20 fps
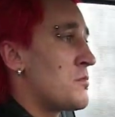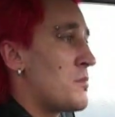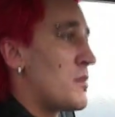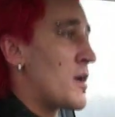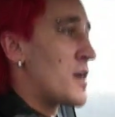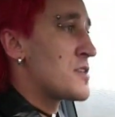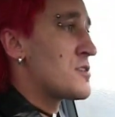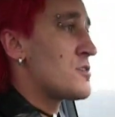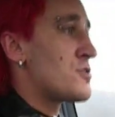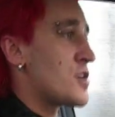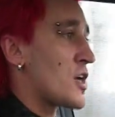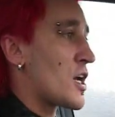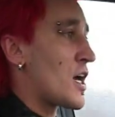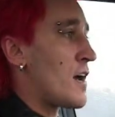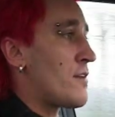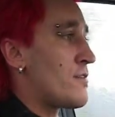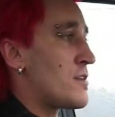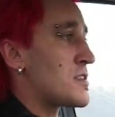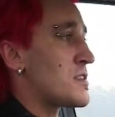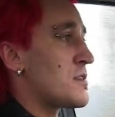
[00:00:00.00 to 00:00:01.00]
bardzo
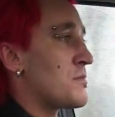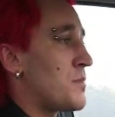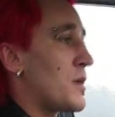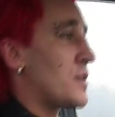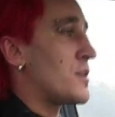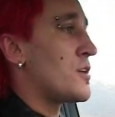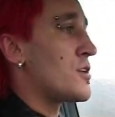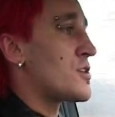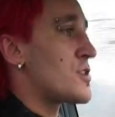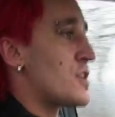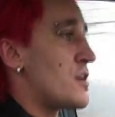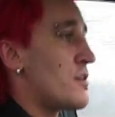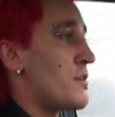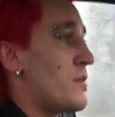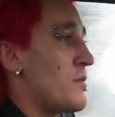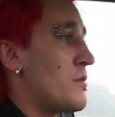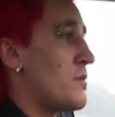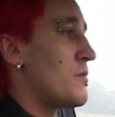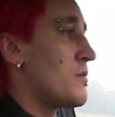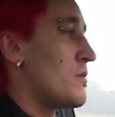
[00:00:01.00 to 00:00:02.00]
ciekawe, sympatyczne
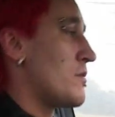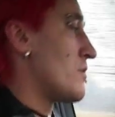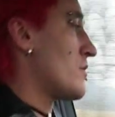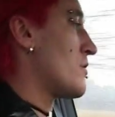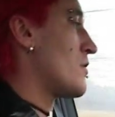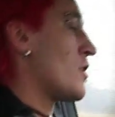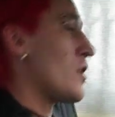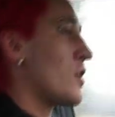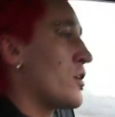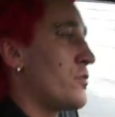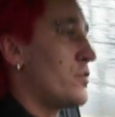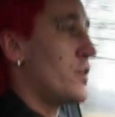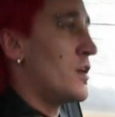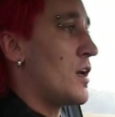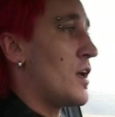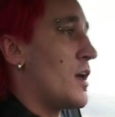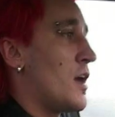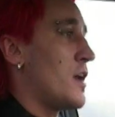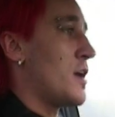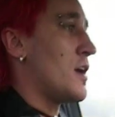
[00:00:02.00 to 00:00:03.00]

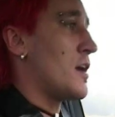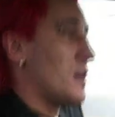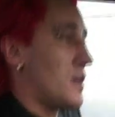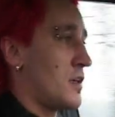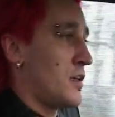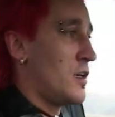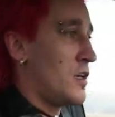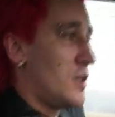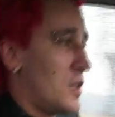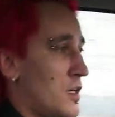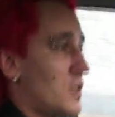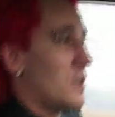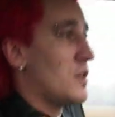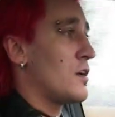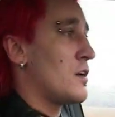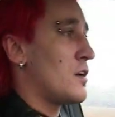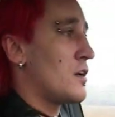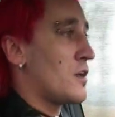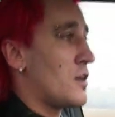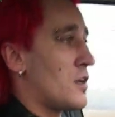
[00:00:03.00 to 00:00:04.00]
chwile, jak i
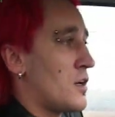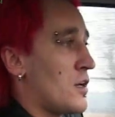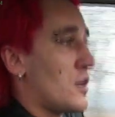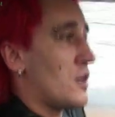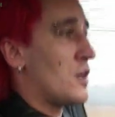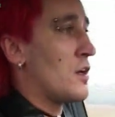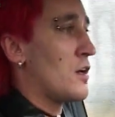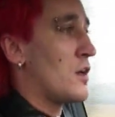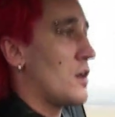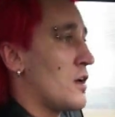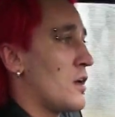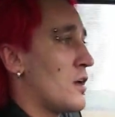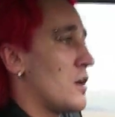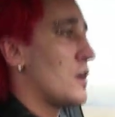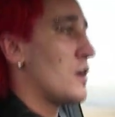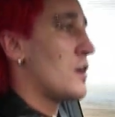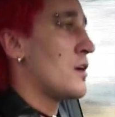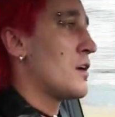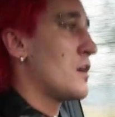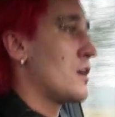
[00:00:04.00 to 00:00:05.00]
e,
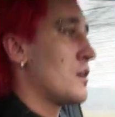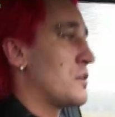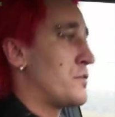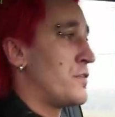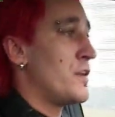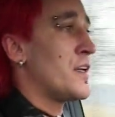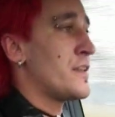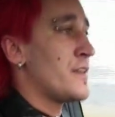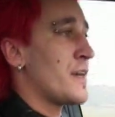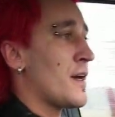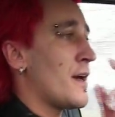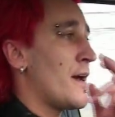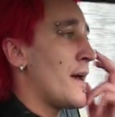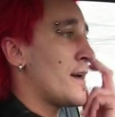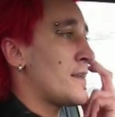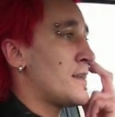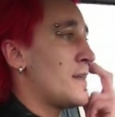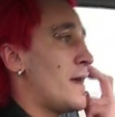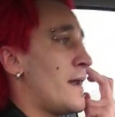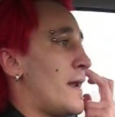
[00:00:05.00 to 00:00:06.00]
chwile taka
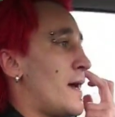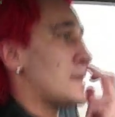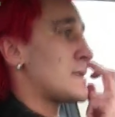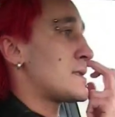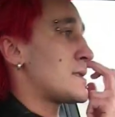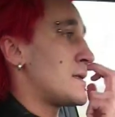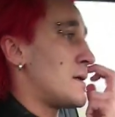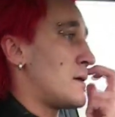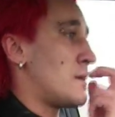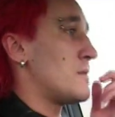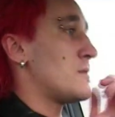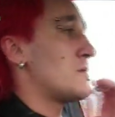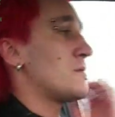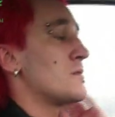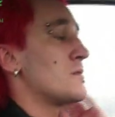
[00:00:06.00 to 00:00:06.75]
jak teraz, no.